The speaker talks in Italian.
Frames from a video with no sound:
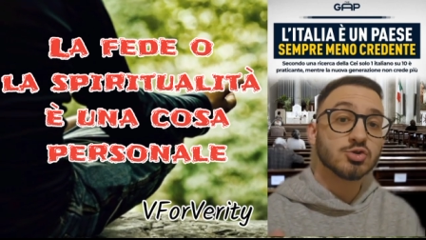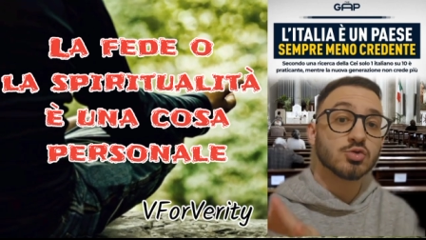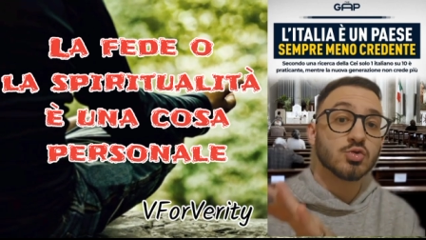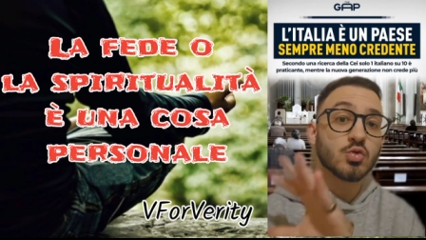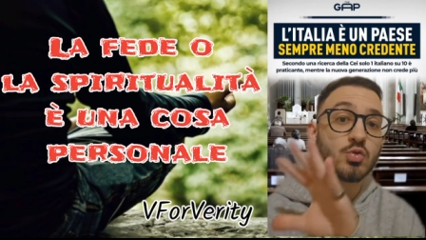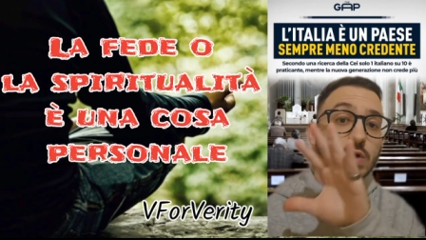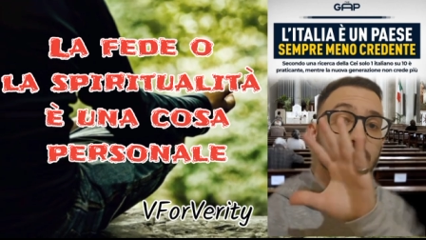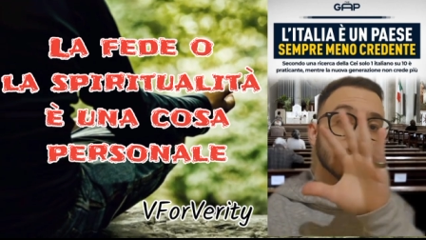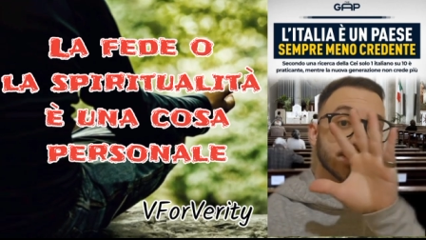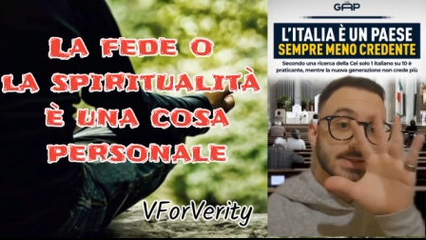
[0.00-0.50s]

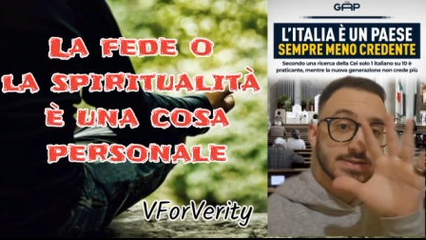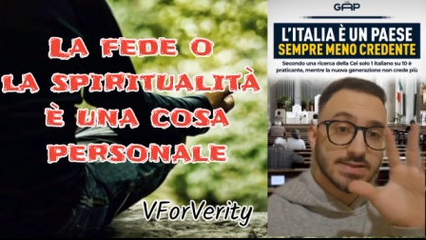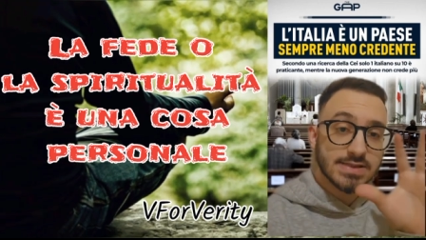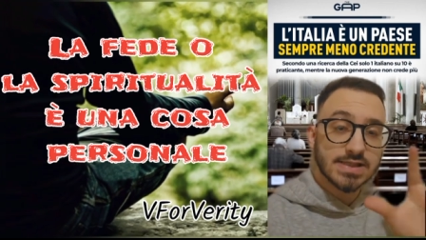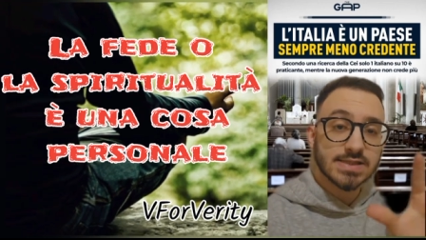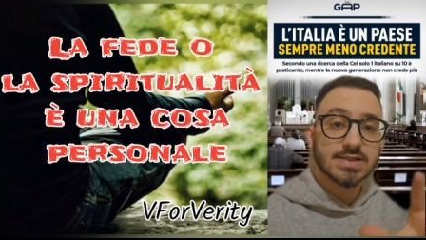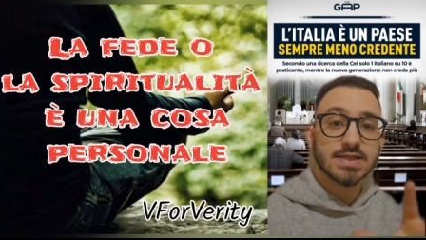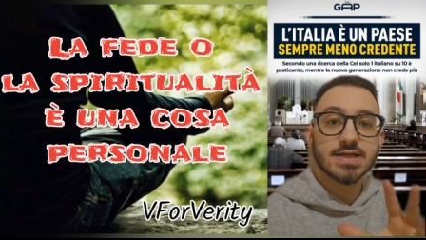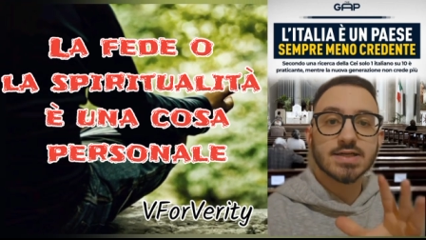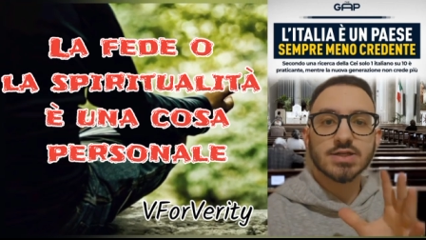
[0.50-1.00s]
su
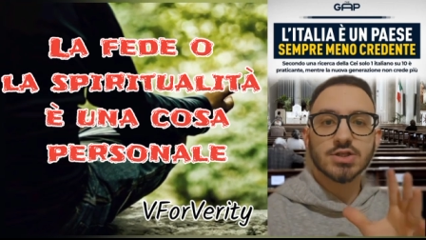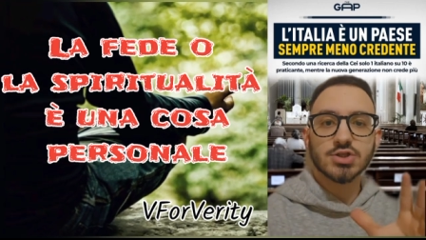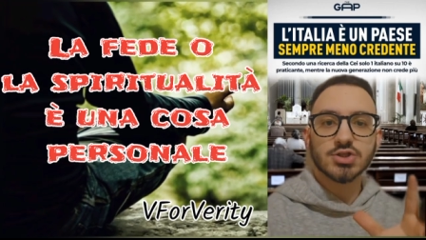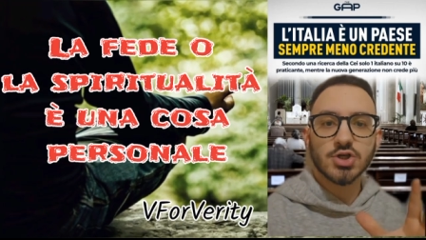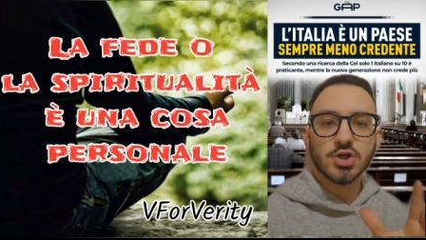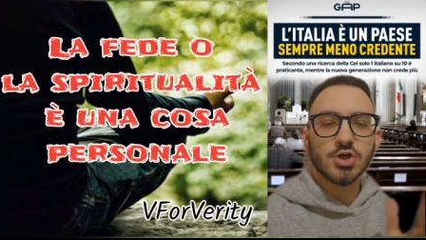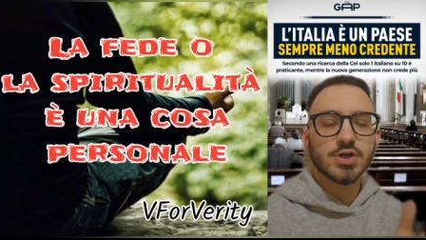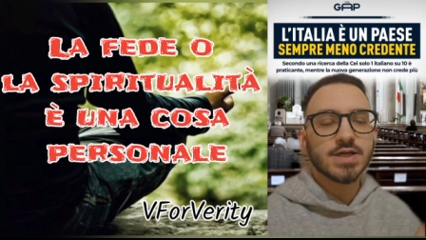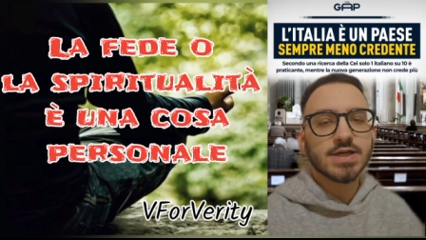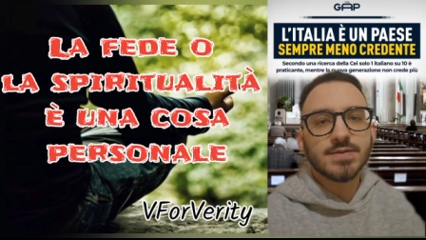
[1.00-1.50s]
qualsiasi
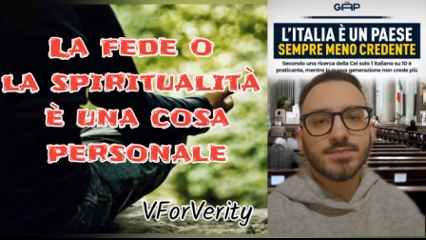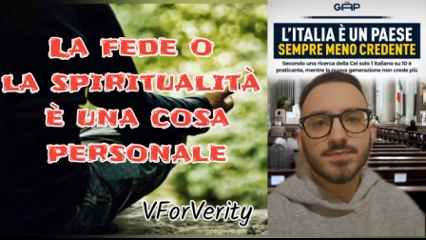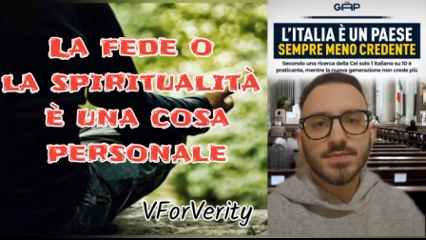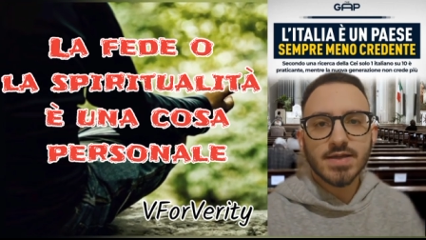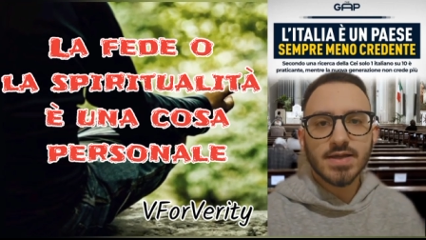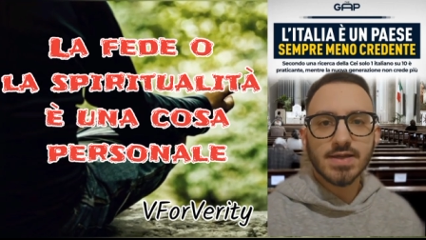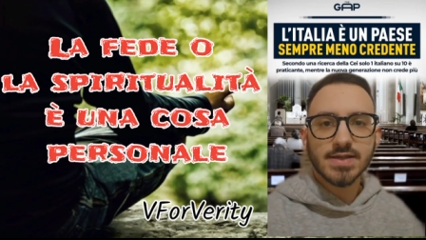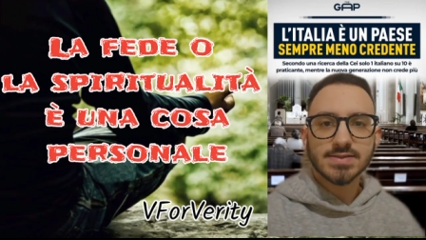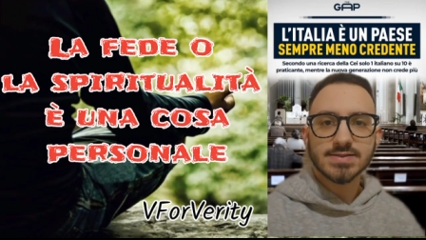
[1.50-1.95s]
religione,